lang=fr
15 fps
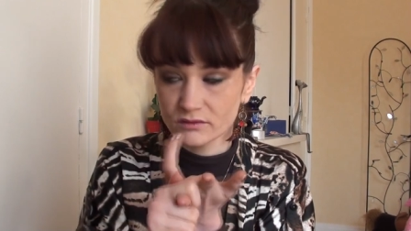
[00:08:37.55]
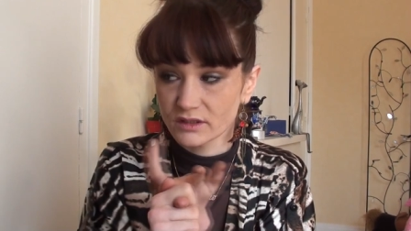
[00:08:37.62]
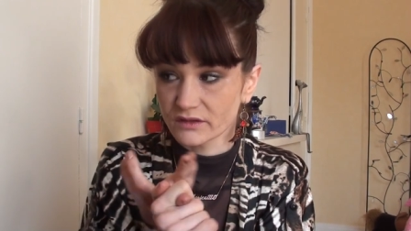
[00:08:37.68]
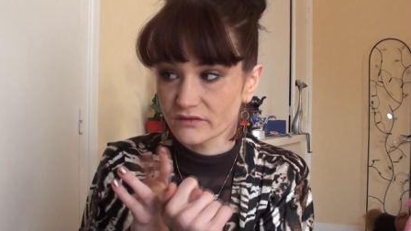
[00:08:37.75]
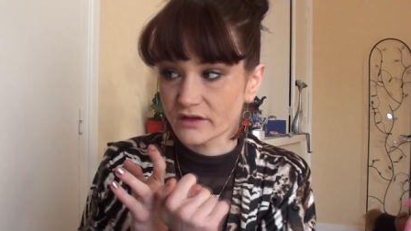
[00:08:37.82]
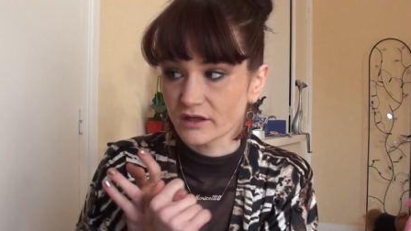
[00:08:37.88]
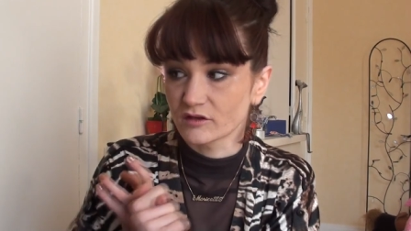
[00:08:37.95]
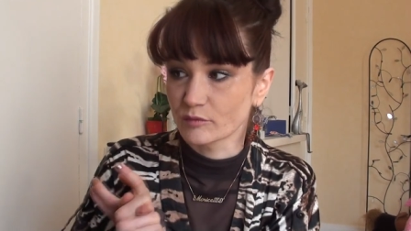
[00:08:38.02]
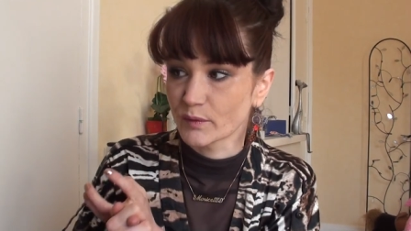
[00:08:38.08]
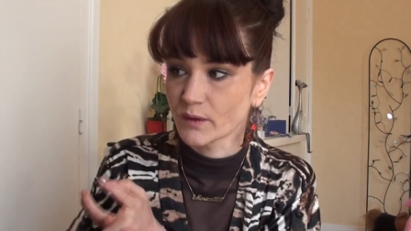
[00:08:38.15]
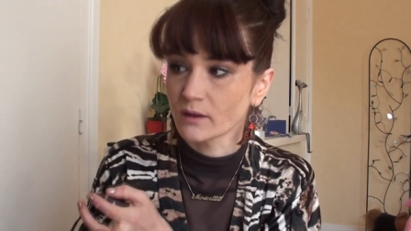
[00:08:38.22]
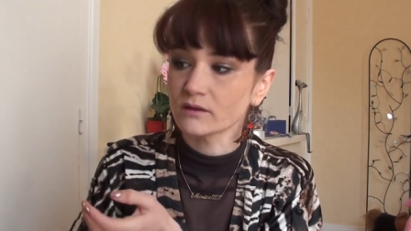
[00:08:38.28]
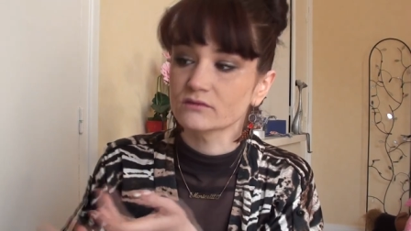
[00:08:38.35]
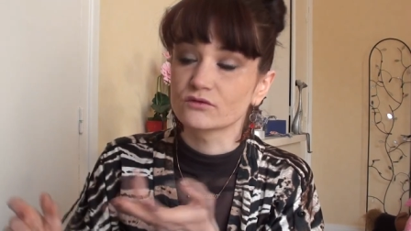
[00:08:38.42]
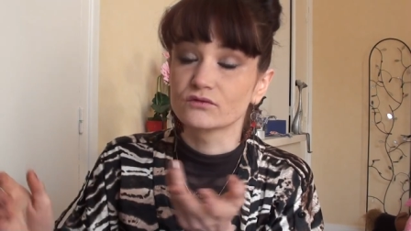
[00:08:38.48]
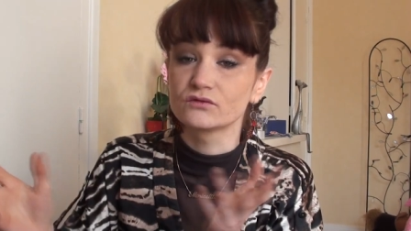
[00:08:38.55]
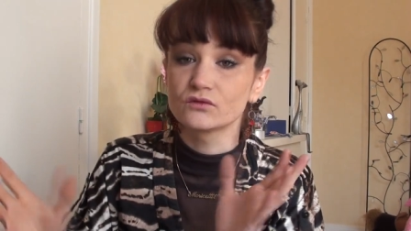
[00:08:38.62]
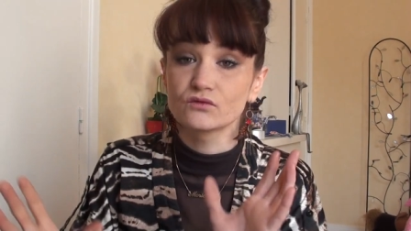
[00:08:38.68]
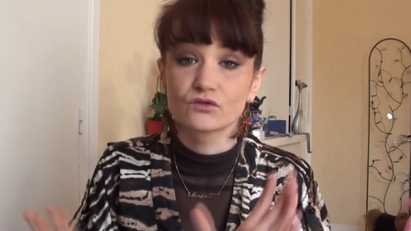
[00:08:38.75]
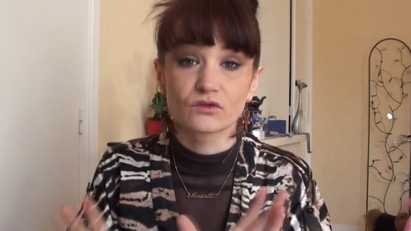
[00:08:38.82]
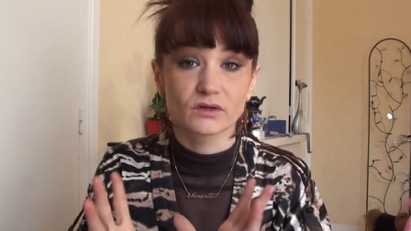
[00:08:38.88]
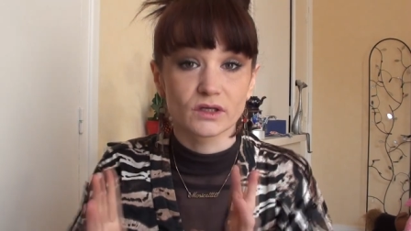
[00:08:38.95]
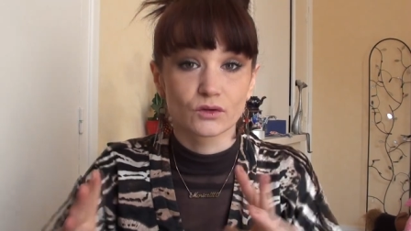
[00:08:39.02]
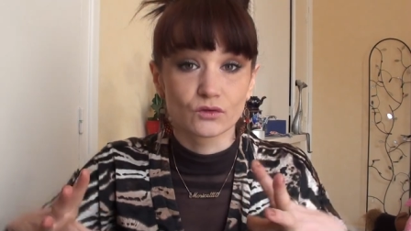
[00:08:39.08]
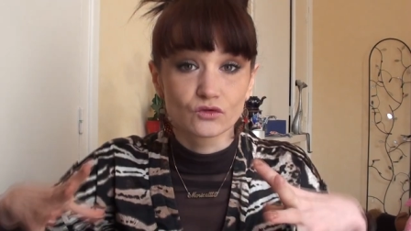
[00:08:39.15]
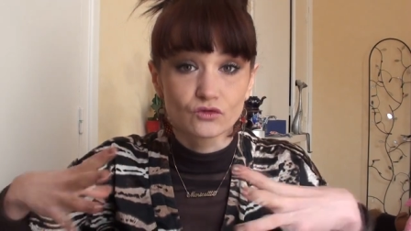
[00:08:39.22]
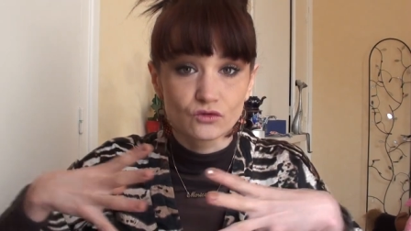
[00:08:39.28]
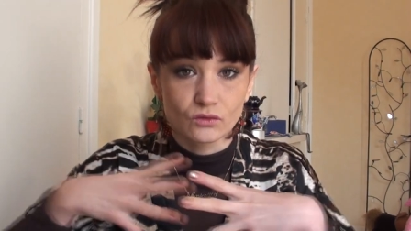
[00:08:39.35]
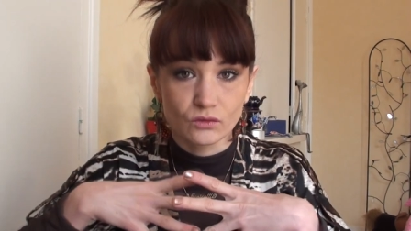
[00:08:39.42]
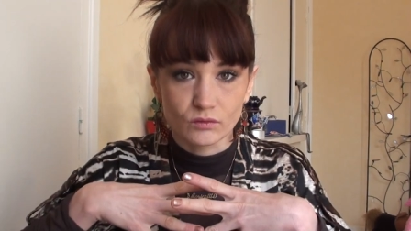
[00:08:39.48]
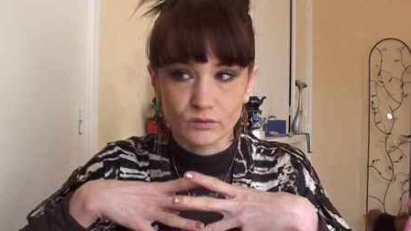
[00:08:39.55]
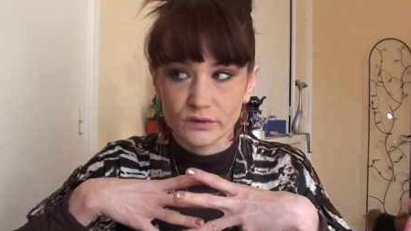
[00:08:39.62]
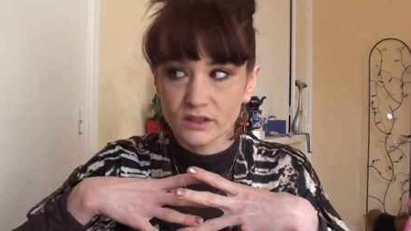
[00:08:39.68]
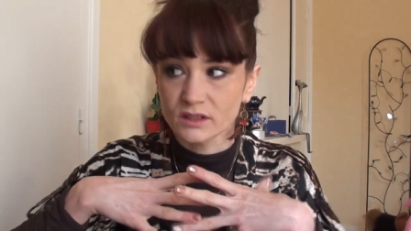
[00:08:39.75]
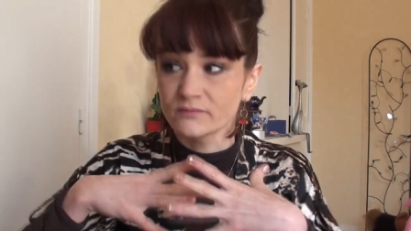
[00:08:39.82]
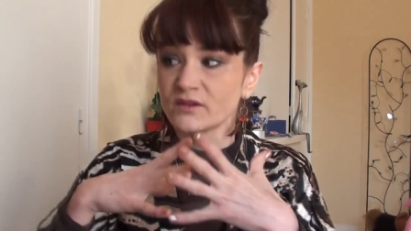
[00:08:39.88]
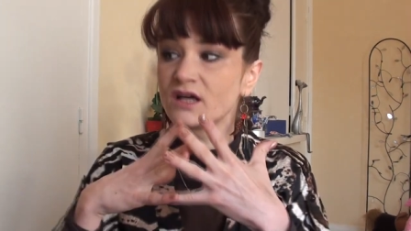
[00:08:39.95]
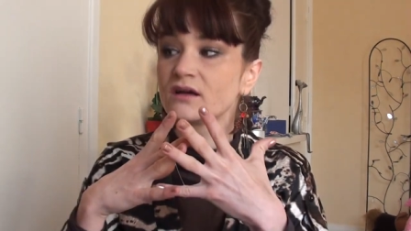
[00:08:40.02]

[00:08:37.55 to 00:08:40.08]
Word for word: les frais de port. Donc vous, vous aurez le tout compris.